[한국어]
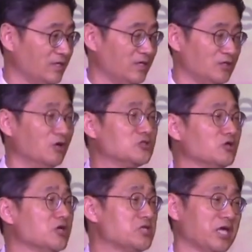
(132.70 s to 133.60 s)

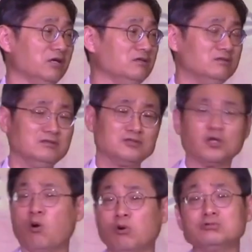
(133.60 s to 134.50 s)
영적인 세계는
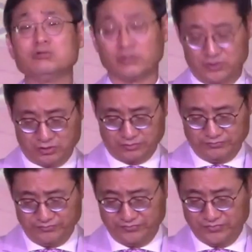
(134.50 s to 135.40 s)
더욱더 그렇죠.
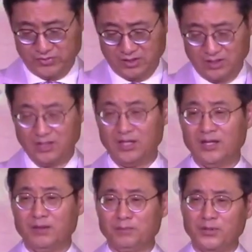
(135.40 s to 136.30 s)

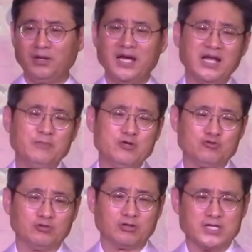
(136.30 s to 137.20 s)
편안함이
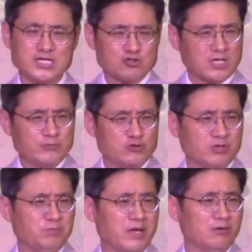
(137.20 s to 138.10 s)
주는 것, 익숙함이
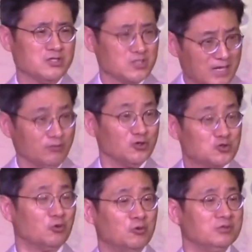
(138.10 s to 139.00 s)
주는 매력은 참으로
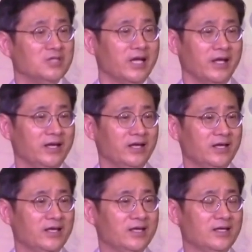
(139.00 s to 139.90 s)
좋은데
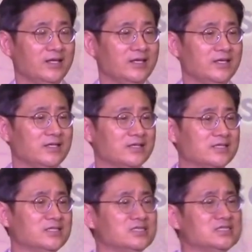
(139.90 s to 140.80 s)

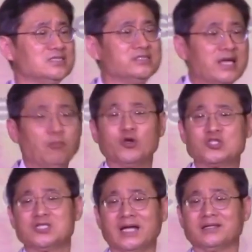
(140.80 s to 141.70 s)
그에
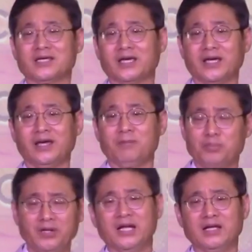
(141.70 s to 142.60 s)
못지않게
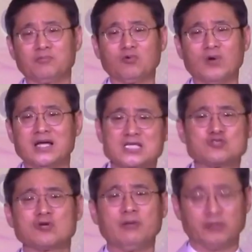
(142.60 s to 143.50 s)
편안함과
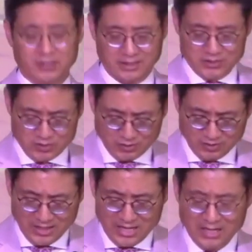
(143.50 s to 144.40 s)
익숙함으 인해서
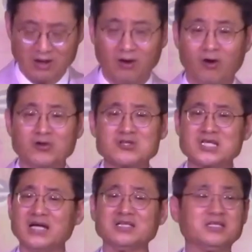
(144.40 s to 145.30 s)
어느
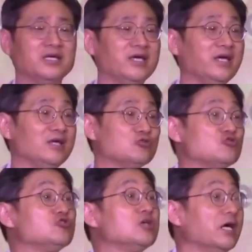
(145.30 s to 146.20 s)
상태에
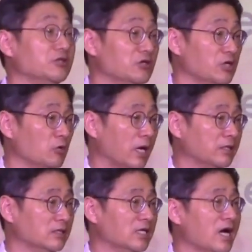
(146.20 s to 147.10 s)
주저앉으려고
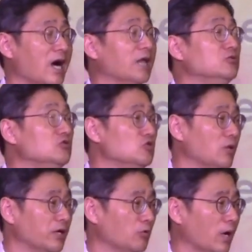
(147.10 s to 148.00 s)
하는,
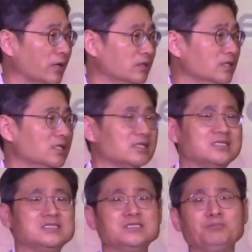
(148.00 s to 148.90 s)
안주하려고 하는
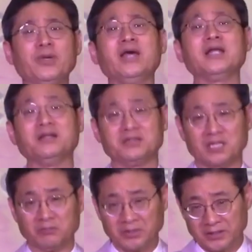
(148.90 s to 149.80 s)
그 패단
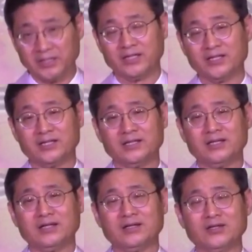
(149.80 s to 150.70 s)
때문에
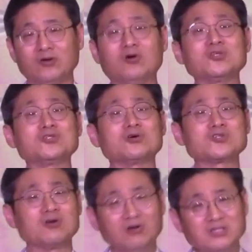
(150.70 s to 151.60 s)
영적
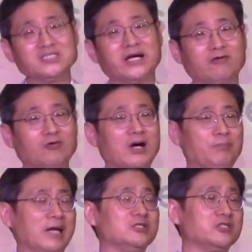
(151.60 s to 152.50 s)
성장과
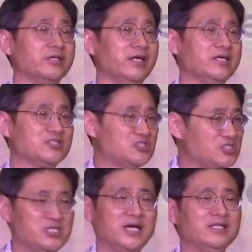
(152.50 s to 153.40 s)
발전에
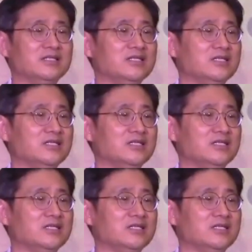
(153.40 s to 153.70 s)
지대한